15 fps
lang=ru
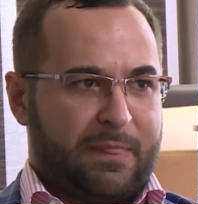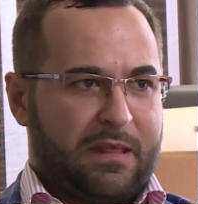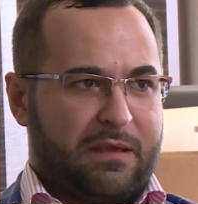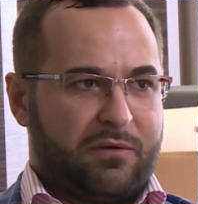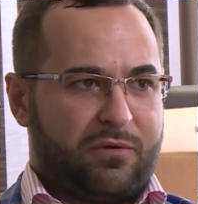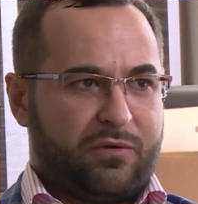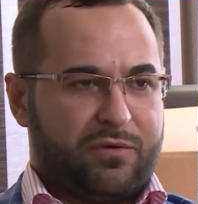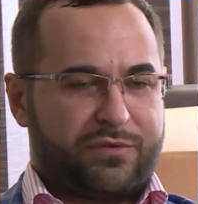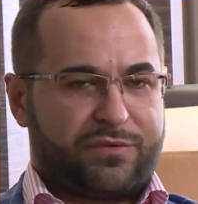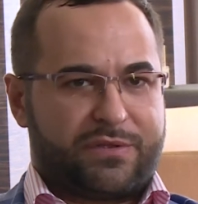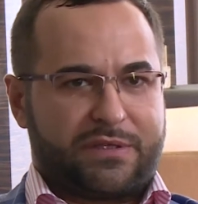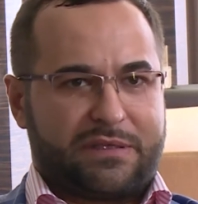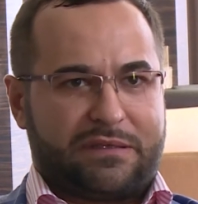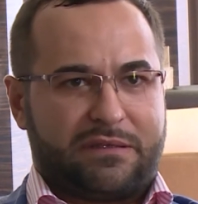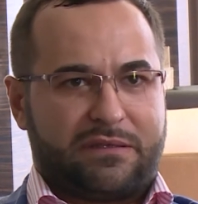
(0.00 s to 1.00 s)
Вот,
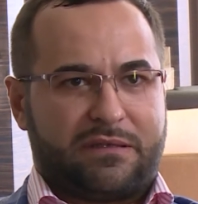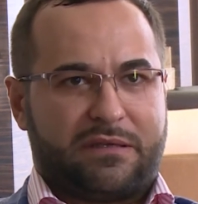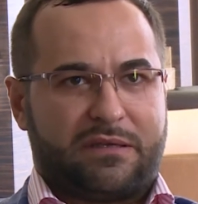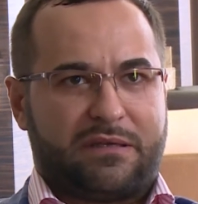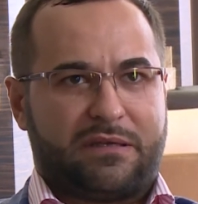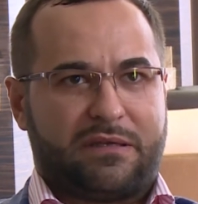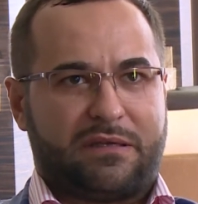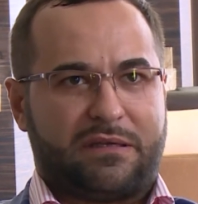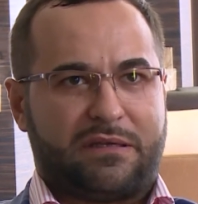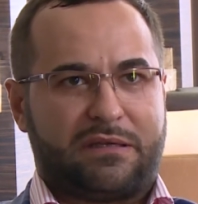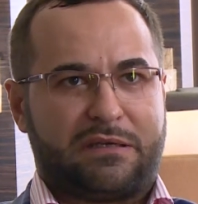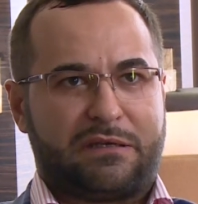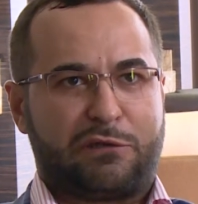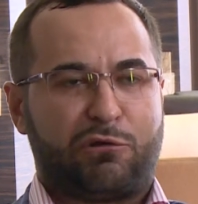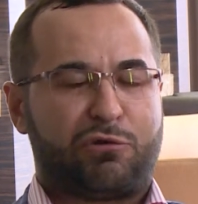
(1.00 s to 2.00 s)
и
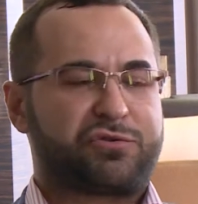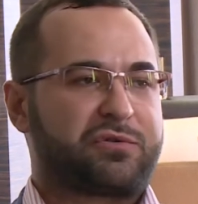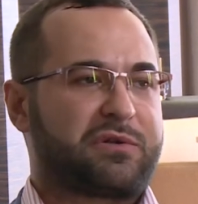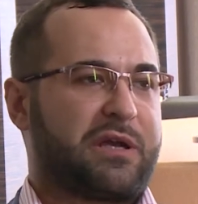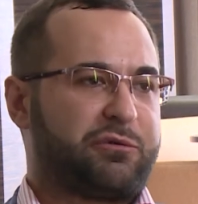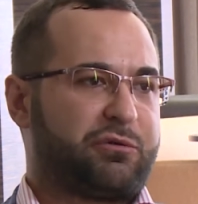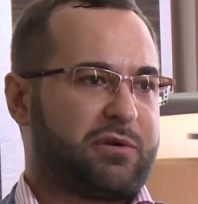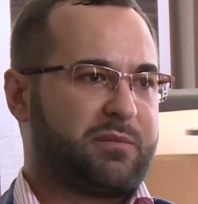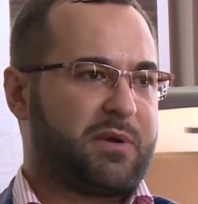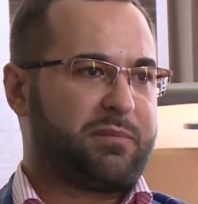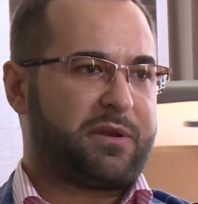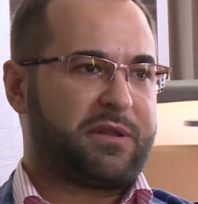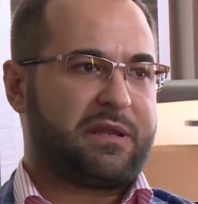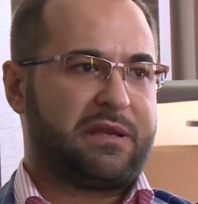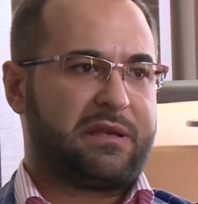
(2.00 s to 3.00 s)
лозунг, который мы
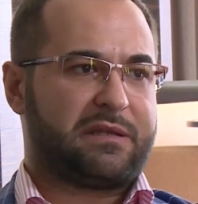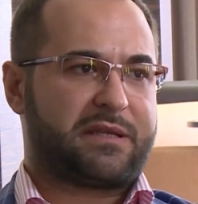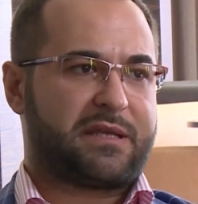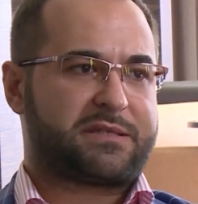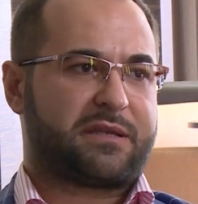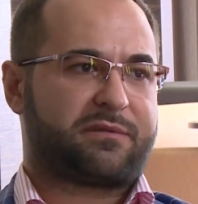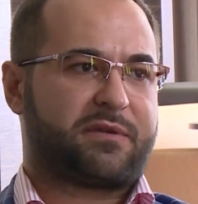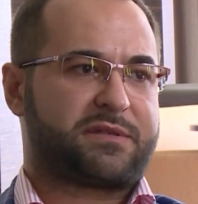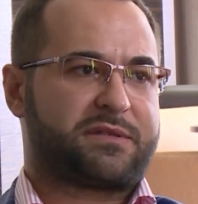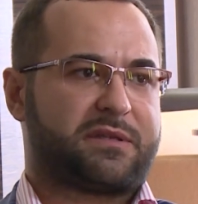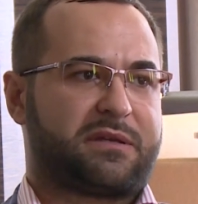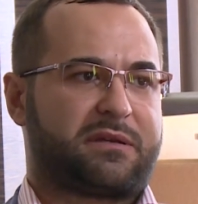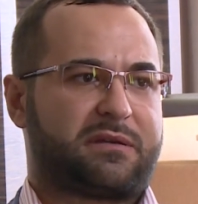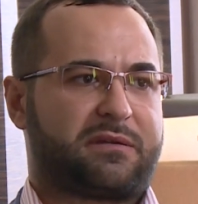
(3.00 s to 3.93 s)
определили, да, соответственно,